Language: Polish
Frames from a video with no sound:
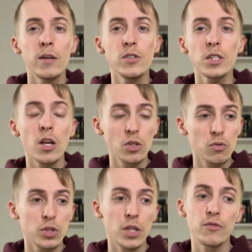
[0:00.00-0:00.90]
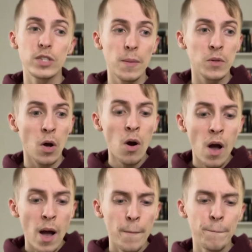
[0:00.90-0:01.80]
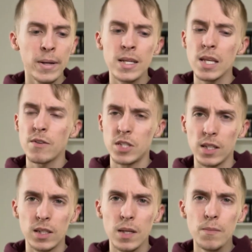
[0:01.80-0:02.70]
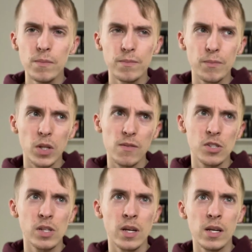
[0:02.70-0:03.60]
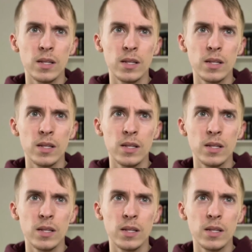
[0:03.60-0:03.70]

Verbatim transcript: wszystkie książki w ciemno, byli zawiedzieni tym, ponieważ ym,